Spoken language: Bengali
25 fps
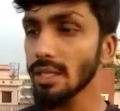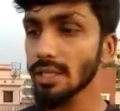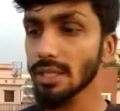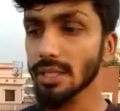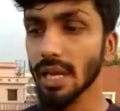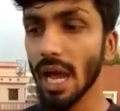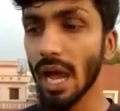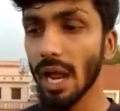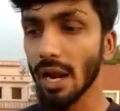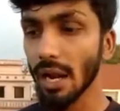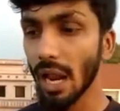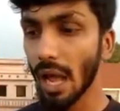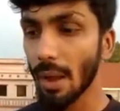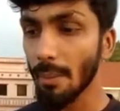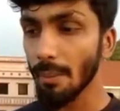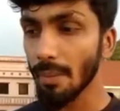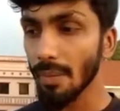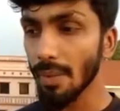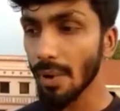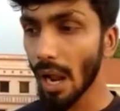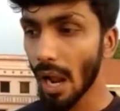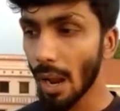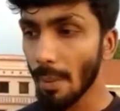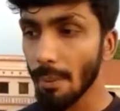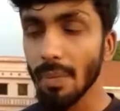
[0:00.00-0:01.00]
স্টান
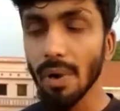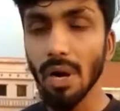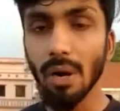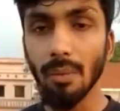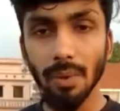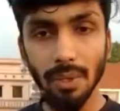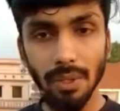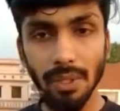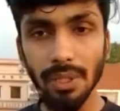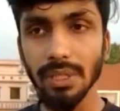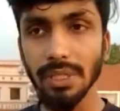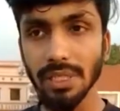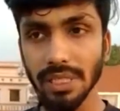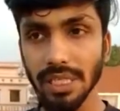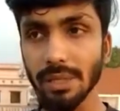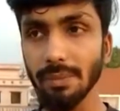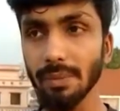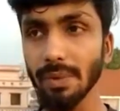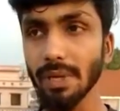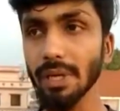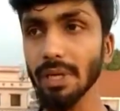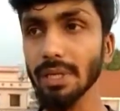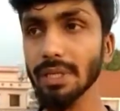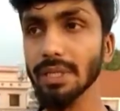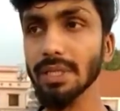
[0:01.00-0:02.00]
আমরা আমরা আমাদের
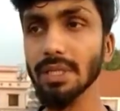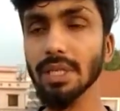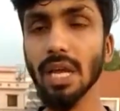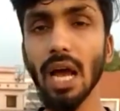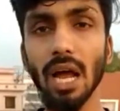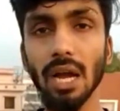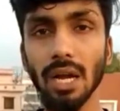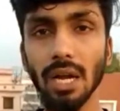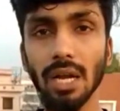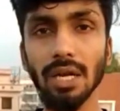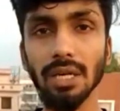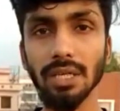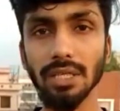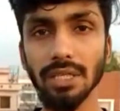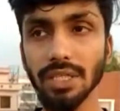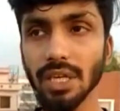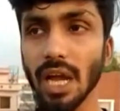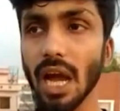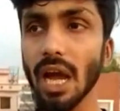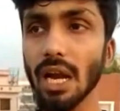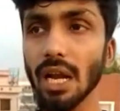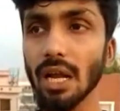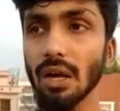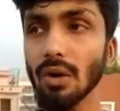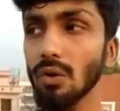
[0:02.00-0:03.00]
টিমে স্টানার
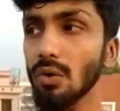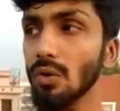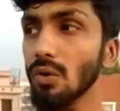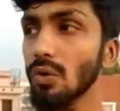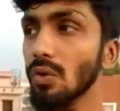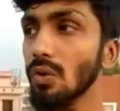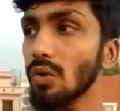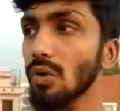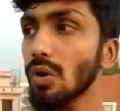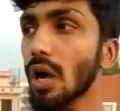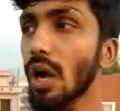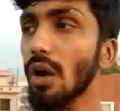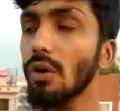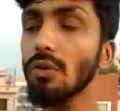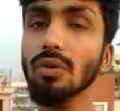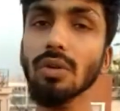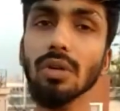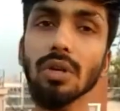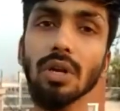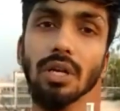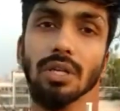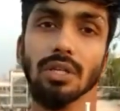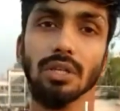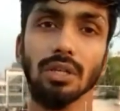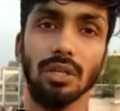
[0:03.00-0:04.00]
ছাড়া অন্য
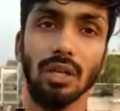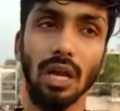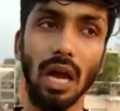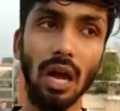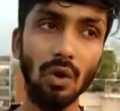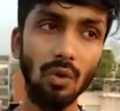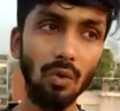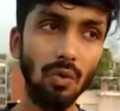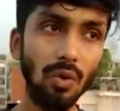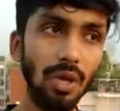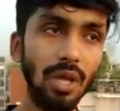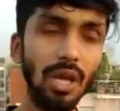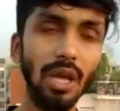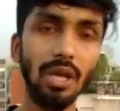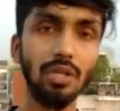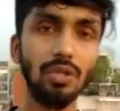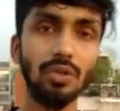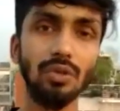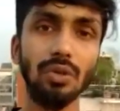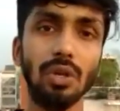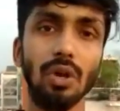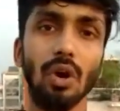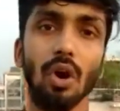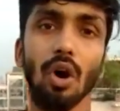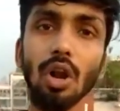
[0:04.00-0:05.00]
কাউদের কারোকে
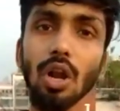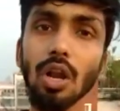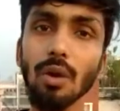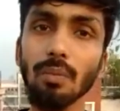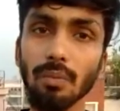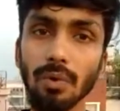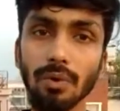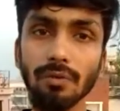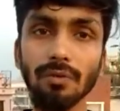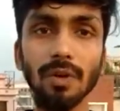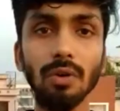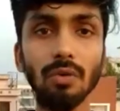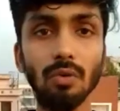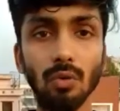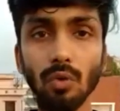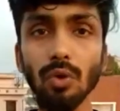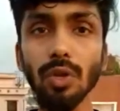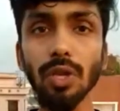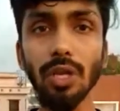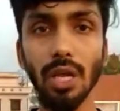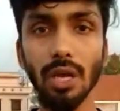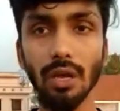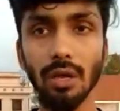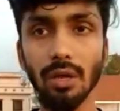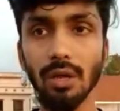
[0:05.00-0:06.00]
আসলে হলার প্রেফার
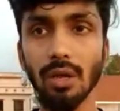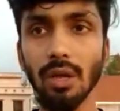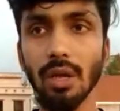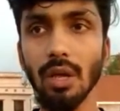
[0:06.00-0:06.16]
করি না